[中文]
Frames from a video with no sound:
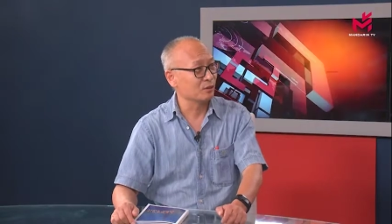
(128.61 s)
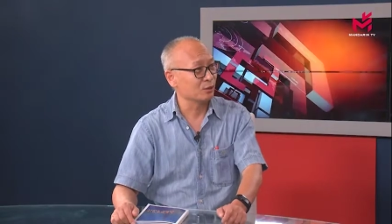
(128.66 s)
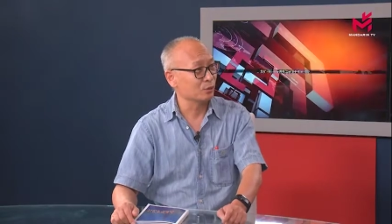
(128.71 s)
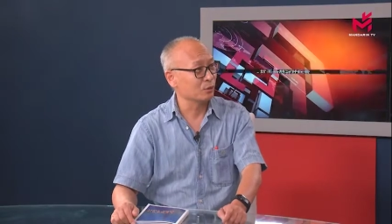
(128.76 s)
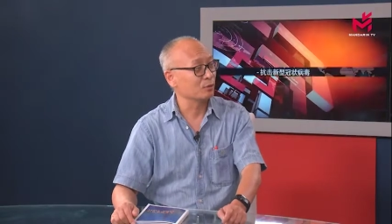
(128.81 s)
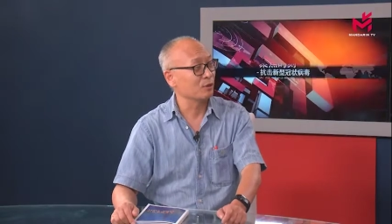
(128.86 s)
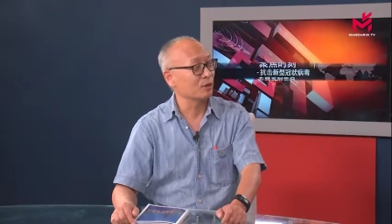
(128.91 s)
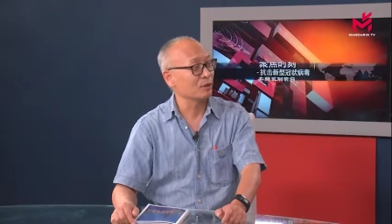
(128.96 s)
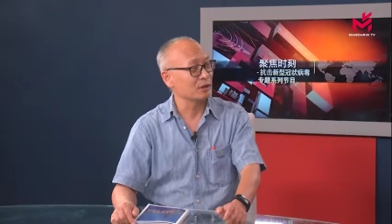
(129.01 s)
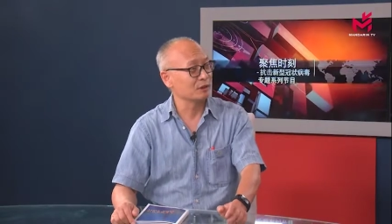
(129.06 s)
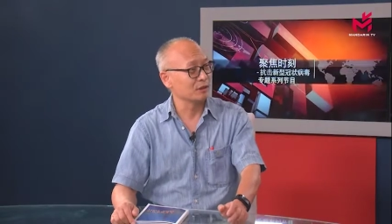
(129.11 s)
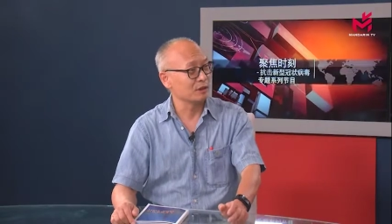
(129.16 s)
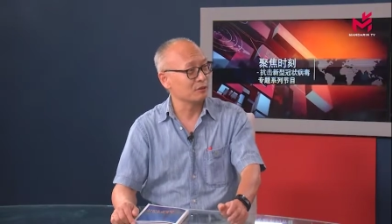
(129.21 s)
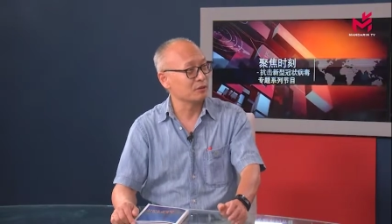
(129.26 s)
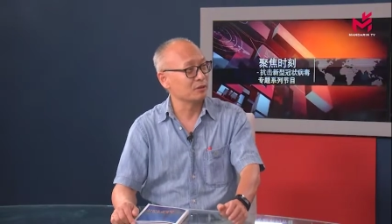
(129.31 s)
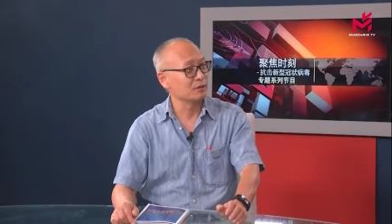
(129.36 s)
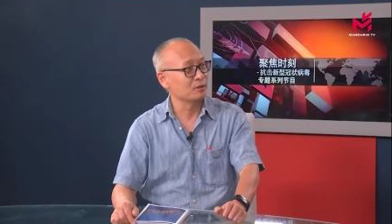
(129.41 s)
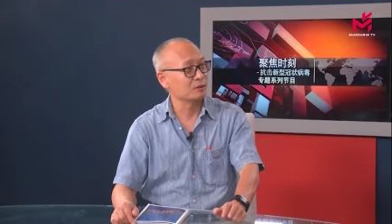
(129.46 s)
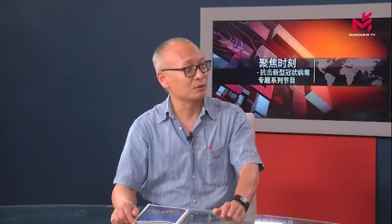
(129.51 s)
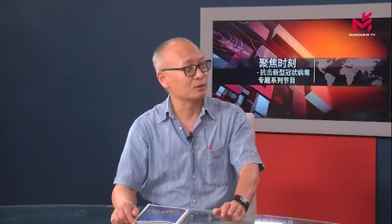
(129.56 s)
如果人
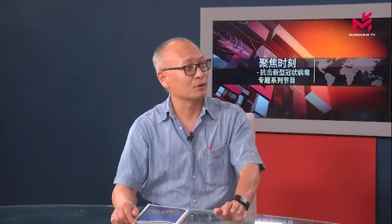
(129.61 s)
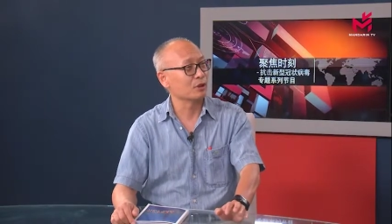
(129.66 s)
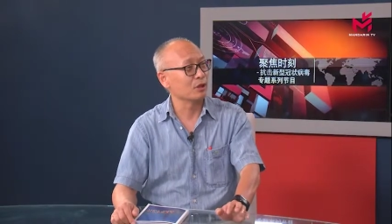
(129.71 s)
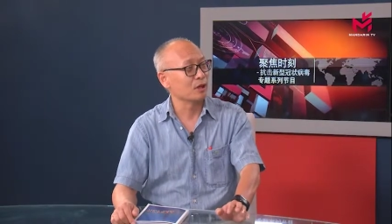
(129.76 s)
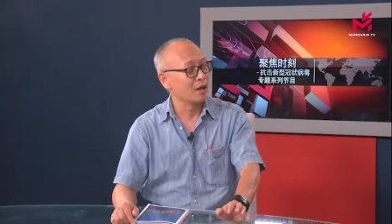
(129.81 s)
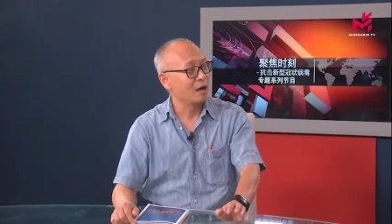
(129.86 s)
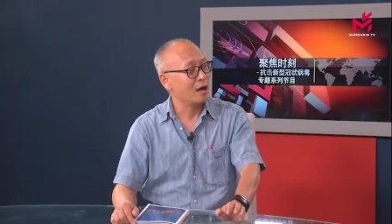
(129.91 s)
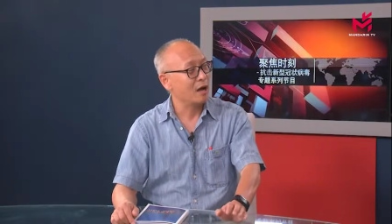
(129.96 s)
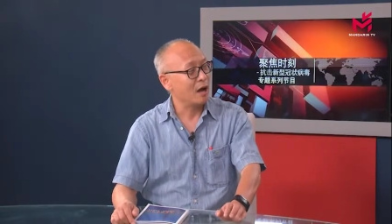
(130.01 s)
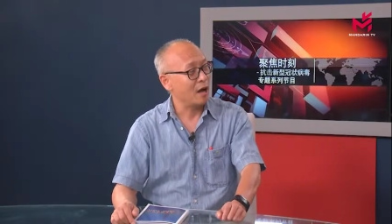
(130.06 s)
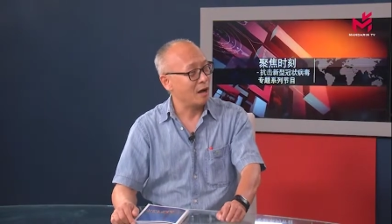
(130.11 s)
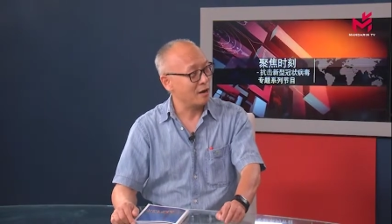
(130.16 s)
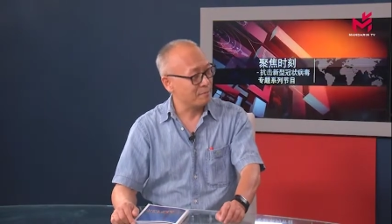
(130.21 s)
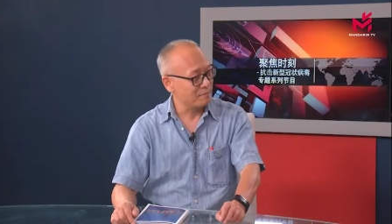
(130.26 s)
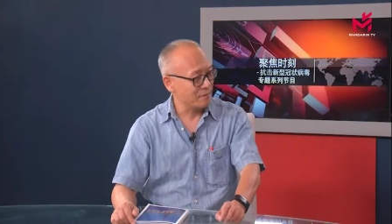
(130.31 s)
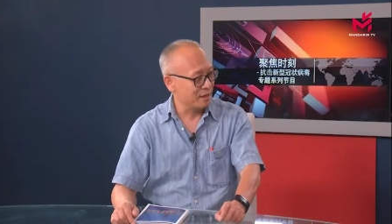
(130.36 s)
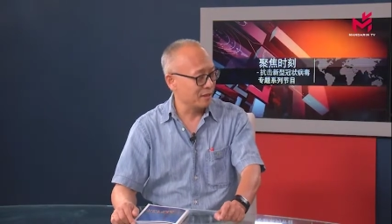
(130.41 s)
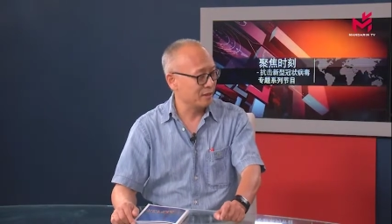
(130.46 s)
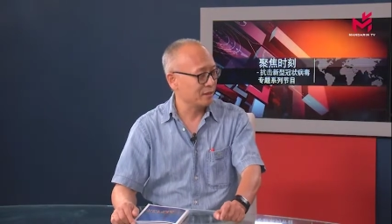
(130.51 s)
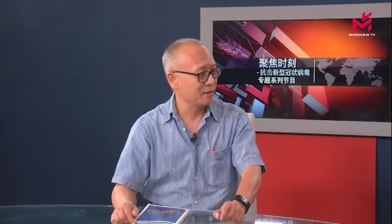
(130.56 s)
天，按
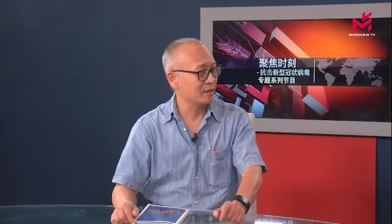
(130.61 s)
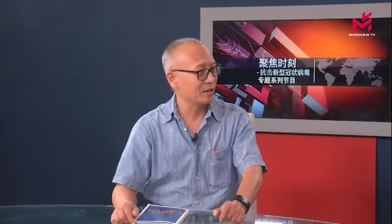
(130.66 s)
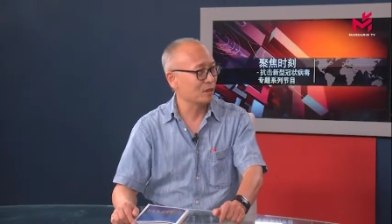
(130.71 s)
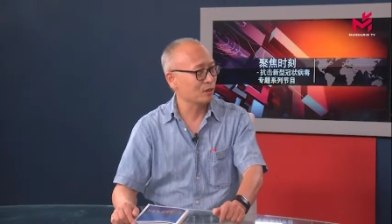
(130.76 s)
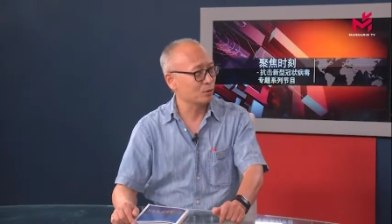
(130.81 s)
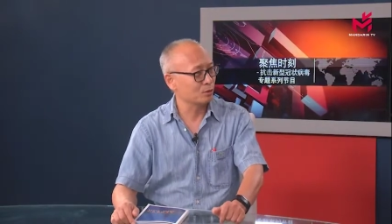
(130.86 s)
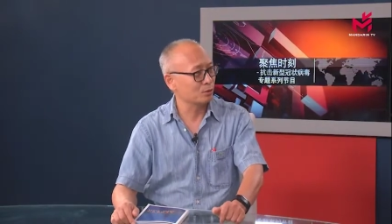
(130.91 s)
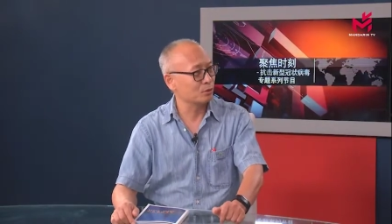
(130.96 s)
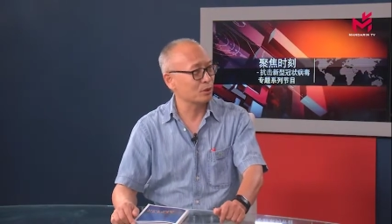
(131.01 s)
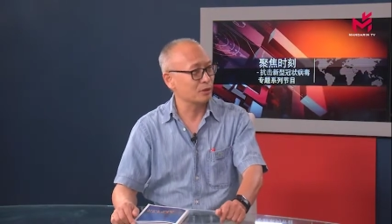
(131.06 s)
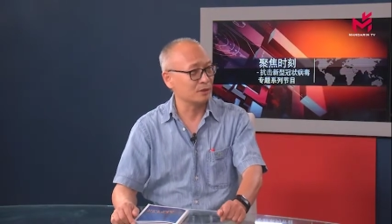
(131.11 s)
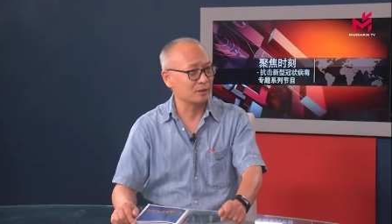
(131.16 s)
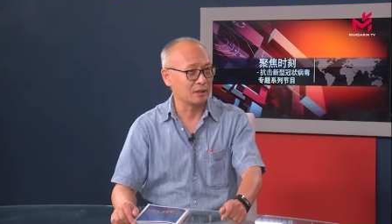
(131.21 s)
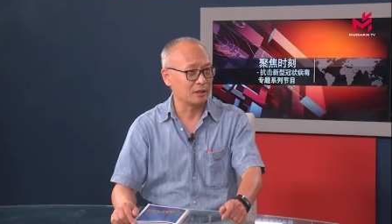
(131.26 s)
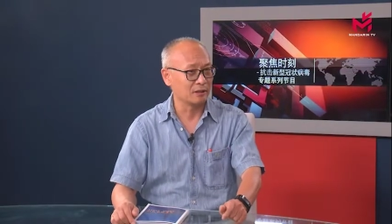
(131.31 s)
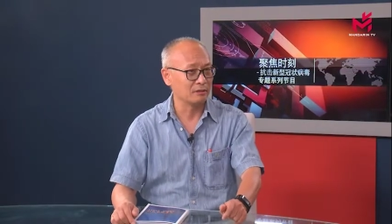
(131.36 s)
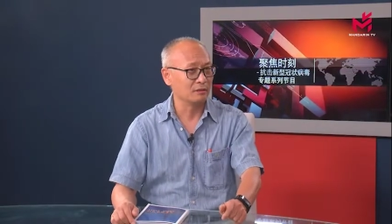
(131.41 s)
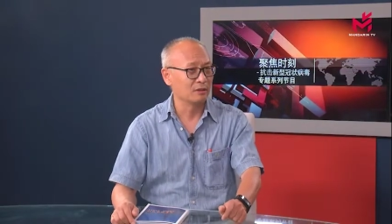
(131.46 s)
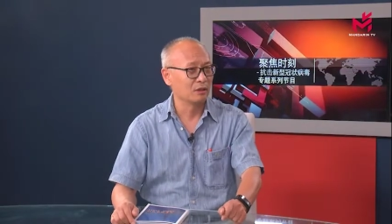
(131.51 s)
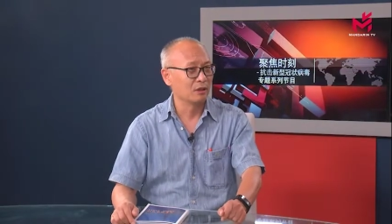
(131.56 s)
每一天，如果
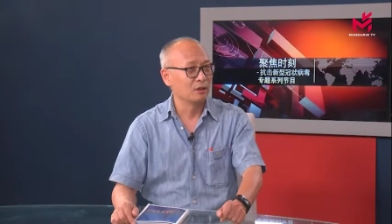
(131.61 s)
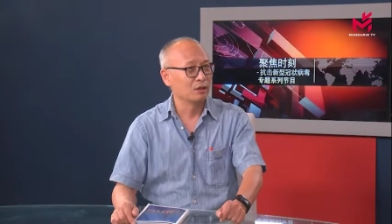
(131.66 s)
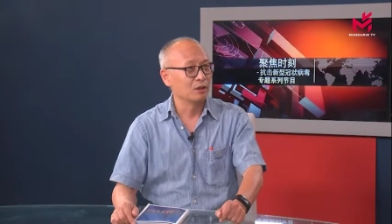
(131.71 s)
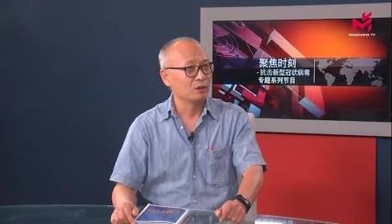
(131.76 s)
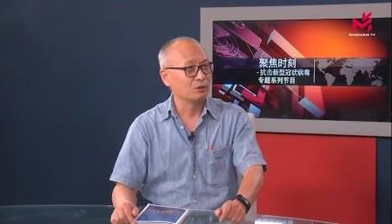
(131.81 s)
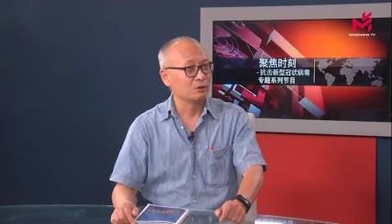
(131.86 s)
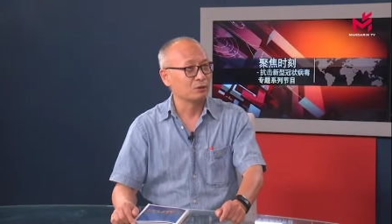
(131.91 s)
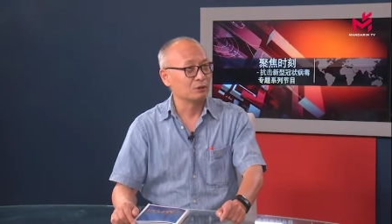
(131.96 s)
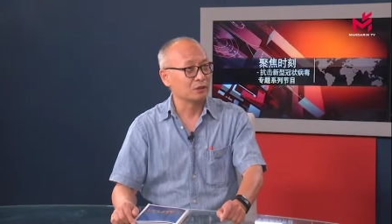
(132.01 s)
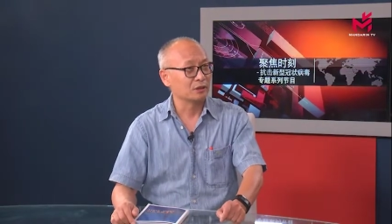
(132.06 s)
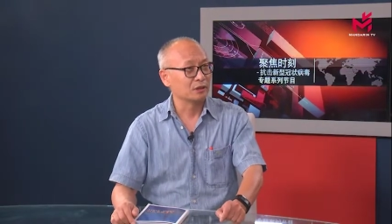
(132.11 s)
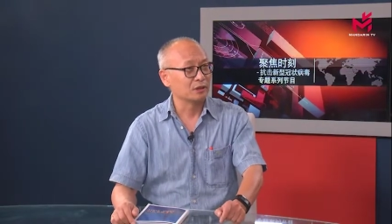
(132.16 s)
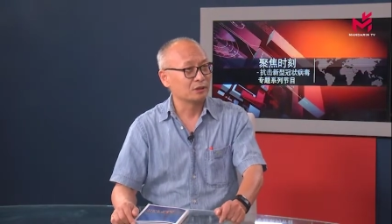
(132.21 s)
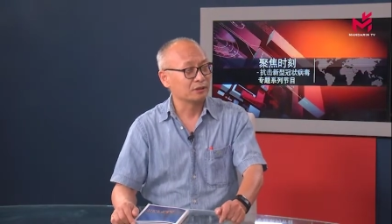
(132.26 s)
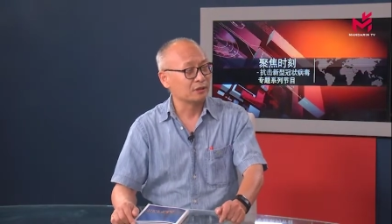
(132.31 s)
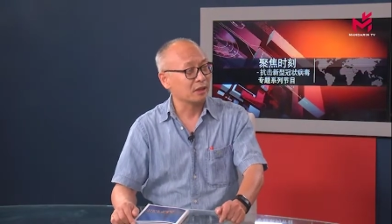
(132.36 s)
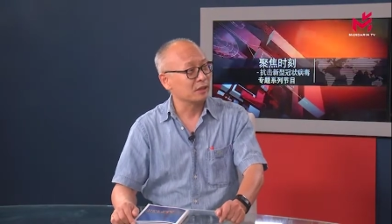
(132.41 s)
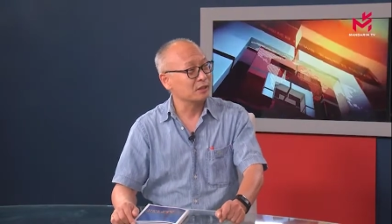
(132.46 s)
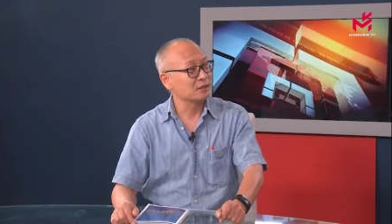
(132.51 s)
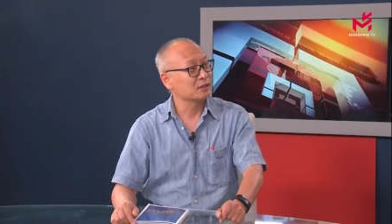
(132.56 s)
人就是
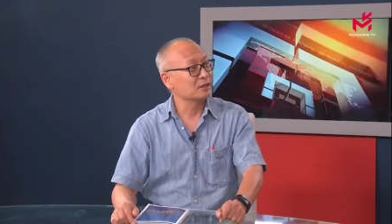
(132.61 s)
在正